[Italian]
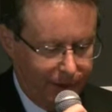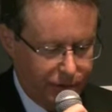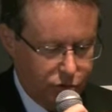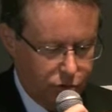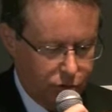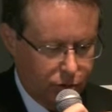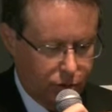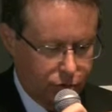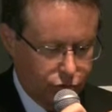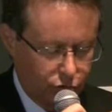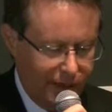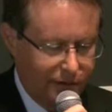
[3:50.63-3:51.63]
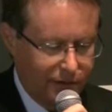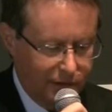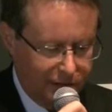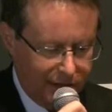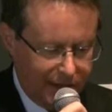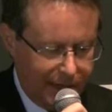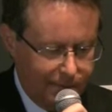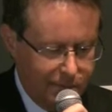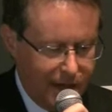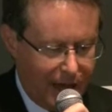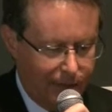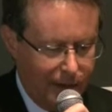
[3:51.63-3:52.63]
che sono strumenti
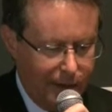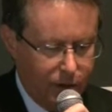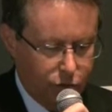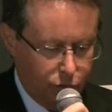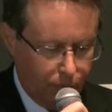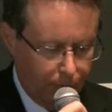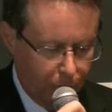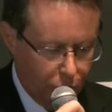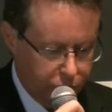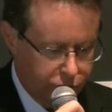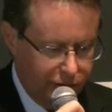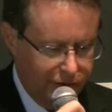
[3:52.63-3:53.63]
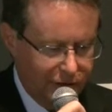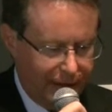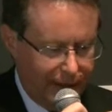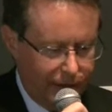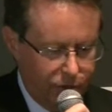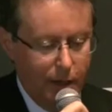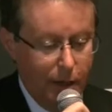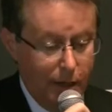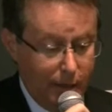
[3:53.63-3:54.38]
intercambiabili con un polso interno,